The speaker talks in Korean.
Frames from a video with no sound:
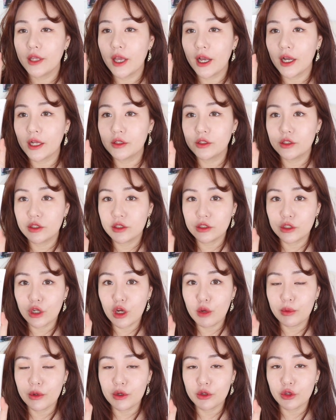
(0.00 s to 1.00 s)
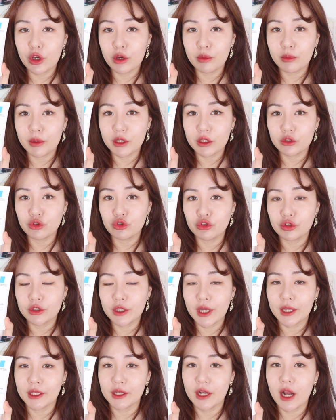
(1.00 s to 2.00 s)
얘가 트러블 케어만 해주는
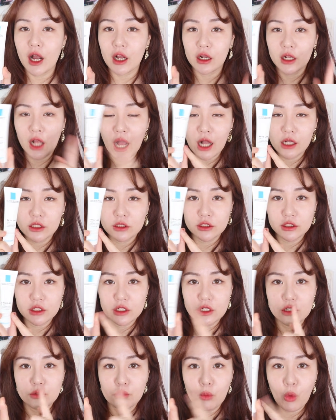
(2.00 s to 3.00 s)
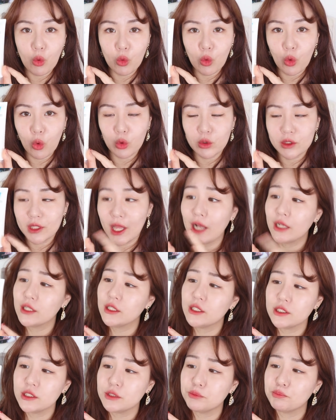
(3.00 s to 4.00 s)
게 아니라 각질, 모공,
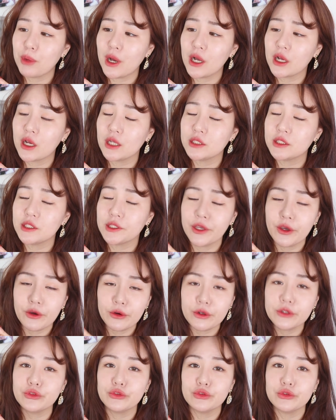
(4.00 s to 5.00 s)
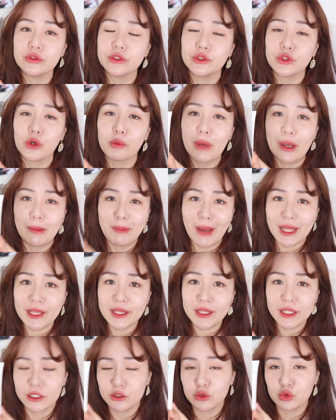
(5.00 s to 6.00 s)
다크스팟까지 케어해주는 정말
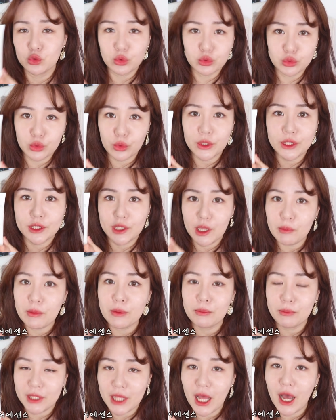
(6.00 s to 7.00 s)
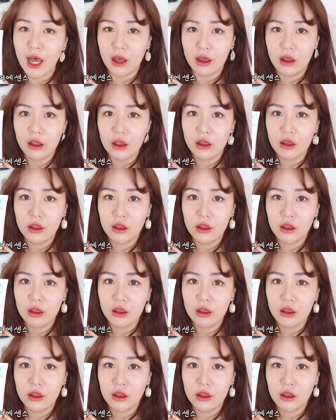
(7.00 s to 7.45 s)
만능 똑똑이 템입니다.